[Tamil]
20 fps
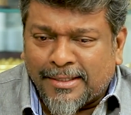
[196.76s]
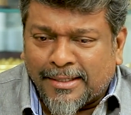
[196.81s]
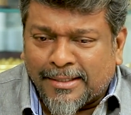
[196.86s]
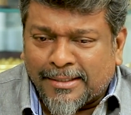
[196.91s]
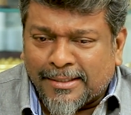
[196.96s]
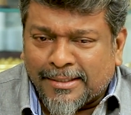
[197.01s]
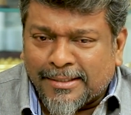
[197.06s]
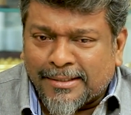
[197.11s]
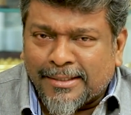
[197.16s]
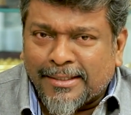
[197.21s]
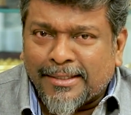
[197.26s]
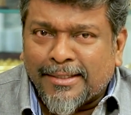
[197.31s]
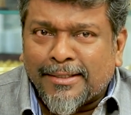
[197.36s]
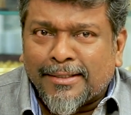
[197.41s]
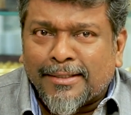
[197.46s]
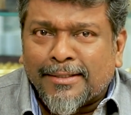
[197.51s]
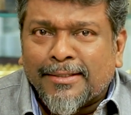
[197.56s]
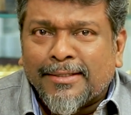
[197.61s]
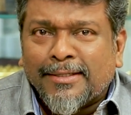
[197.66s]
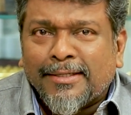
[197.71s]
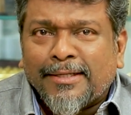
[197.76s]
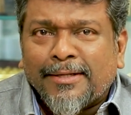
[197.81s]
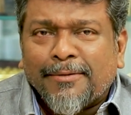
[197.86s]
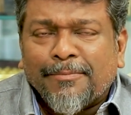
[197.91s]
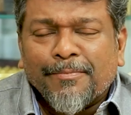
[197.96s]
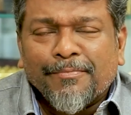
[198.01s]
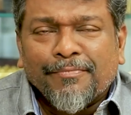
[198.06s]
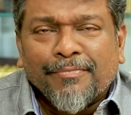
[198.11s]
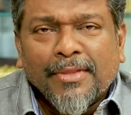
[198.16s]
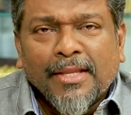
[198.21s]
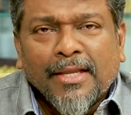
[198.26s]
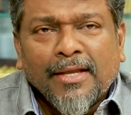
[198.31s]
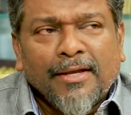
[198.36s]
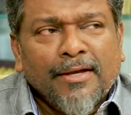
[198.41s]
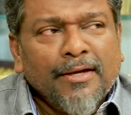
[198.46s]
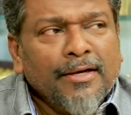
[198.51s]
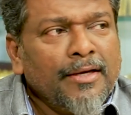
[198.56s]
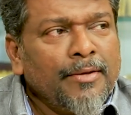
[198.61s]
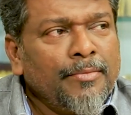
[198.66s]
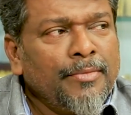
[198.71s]
தக தக தகன்னு இருந்தது
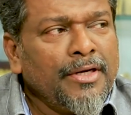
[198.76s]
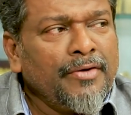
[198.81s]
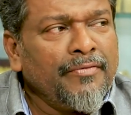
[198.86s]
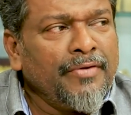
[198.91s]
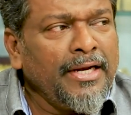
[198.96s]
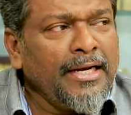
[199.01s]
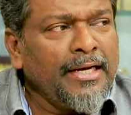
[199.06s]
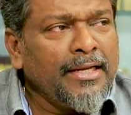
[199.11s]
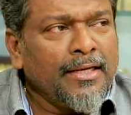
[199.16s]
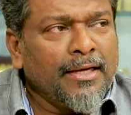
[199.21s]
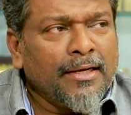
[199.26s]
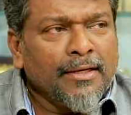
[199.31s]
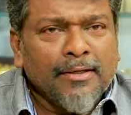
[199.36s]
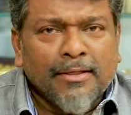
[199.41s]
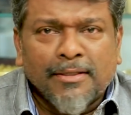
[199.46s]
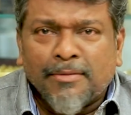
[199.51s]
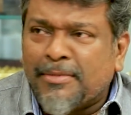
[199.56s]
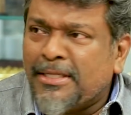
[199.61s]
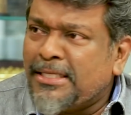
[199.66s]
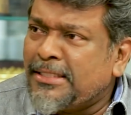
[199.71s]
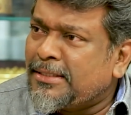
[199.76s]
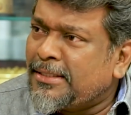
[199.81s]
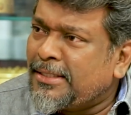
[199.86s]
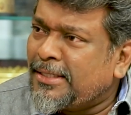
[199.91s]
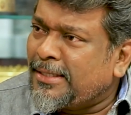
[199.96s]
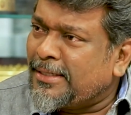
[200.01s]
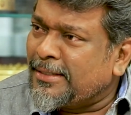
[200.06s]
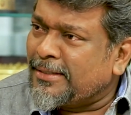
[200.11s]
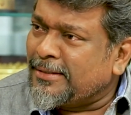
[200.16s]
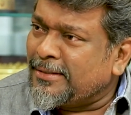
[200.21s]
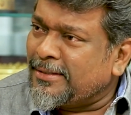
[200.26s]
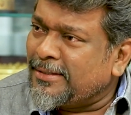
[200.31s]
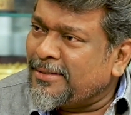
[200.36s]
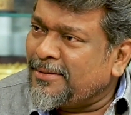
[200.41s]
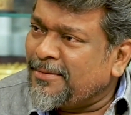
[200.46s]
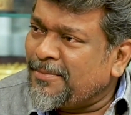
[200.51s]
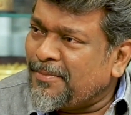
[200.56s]
பட் வெளியில் யாரும் அதை மதித்ததே கிடையாது